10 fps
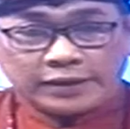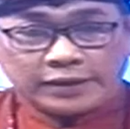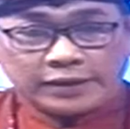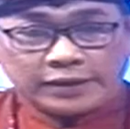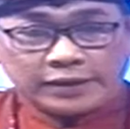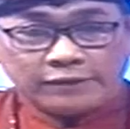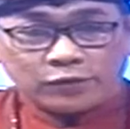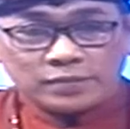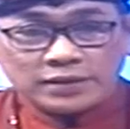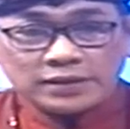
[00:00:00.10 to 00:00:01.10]
Beralih ke
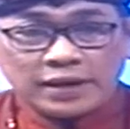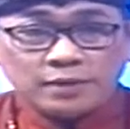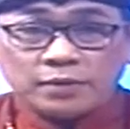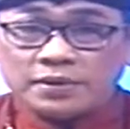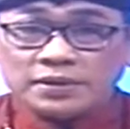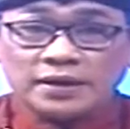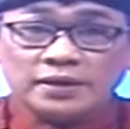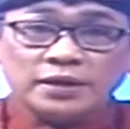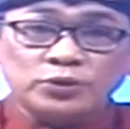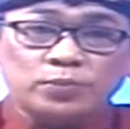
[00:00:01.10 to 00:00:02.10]
informasi lain, pemirsa
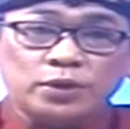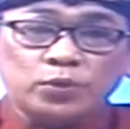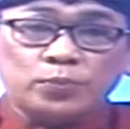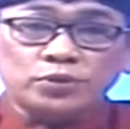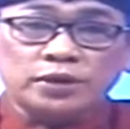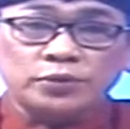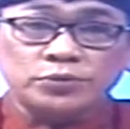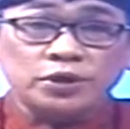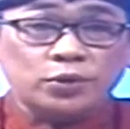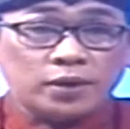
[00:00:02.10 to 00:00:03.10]
hingga Jumat 21
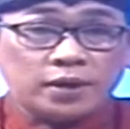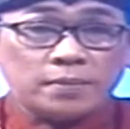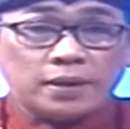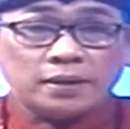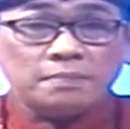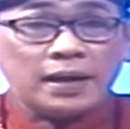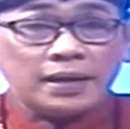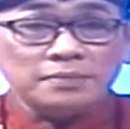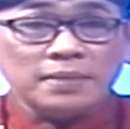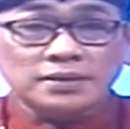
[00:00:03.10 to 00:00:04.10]
Januari kemarin,
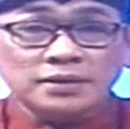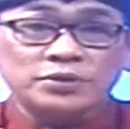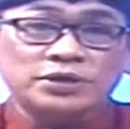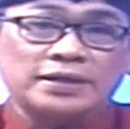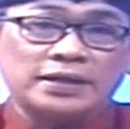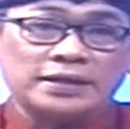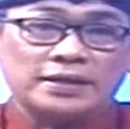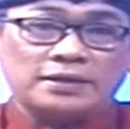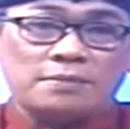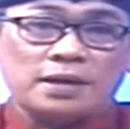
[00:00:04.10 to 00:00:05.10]
Bali masih
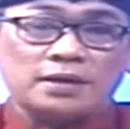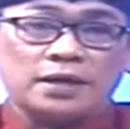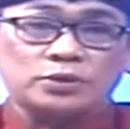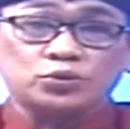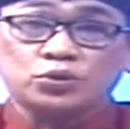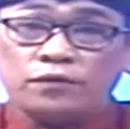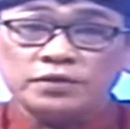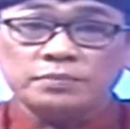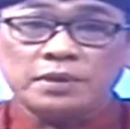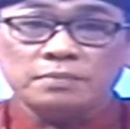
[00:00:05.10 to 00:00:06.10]
mencatatkan tambahan kasus
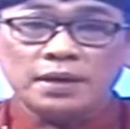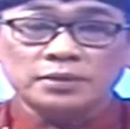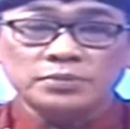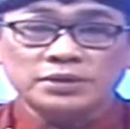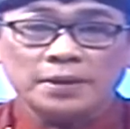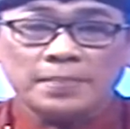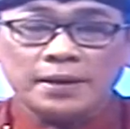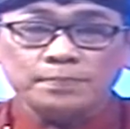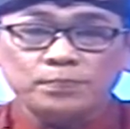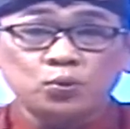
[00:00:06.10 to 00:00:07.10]
COVID-19
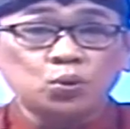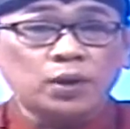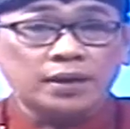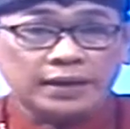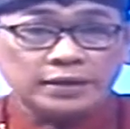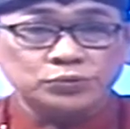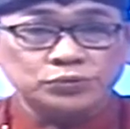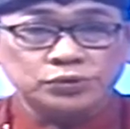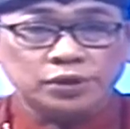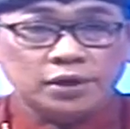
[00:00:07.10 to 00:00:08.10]
mencapai puluhan
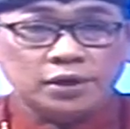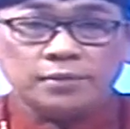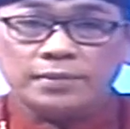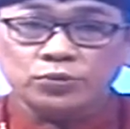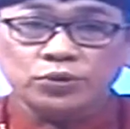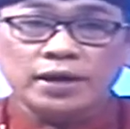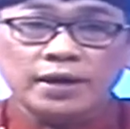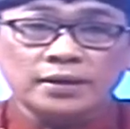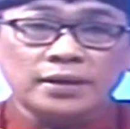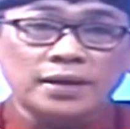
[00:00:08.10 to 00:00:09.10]
kasus. Memasuki
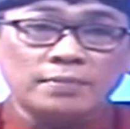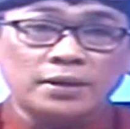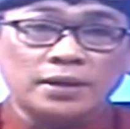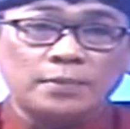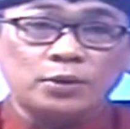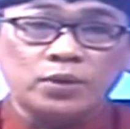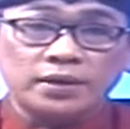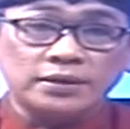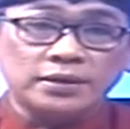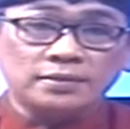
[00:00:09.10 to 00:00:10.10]
hari ke-6 bertambah dua
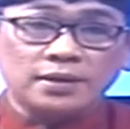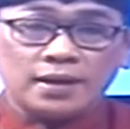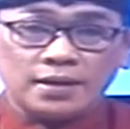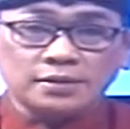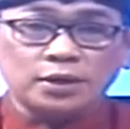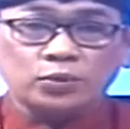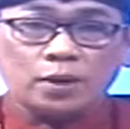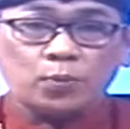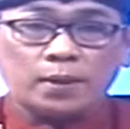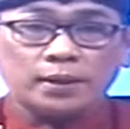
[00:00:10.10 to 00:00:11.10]
digit, ada satu
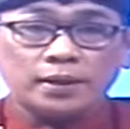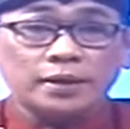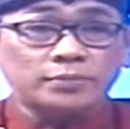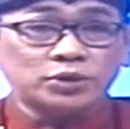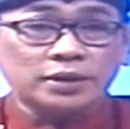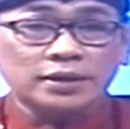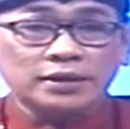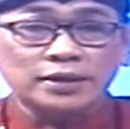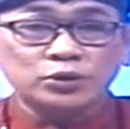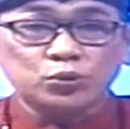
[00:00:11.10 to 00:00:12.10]
kabupaten yang
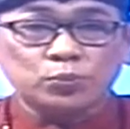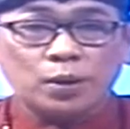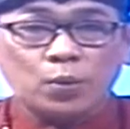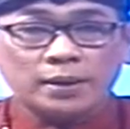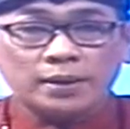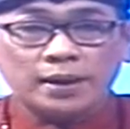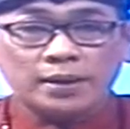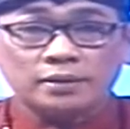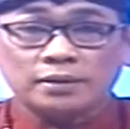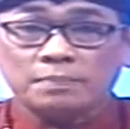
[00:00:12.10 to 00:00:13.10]
mencatatkan jumlah warga
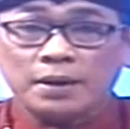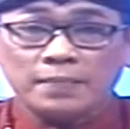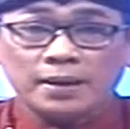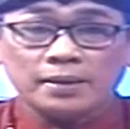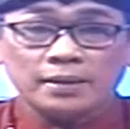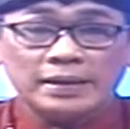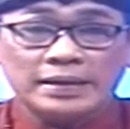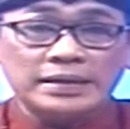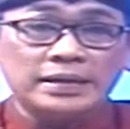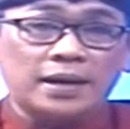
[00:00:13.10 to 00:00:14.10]
yang terpapar
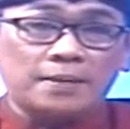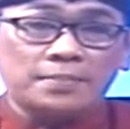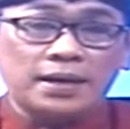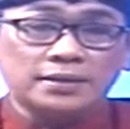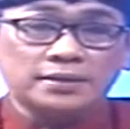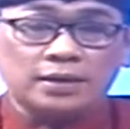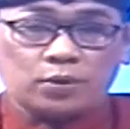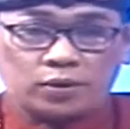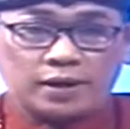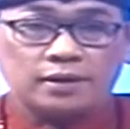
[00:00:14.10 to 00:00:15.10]
hingga belasan
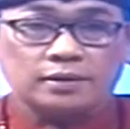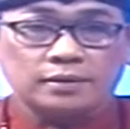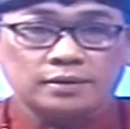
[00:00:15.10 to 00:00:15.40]
orang.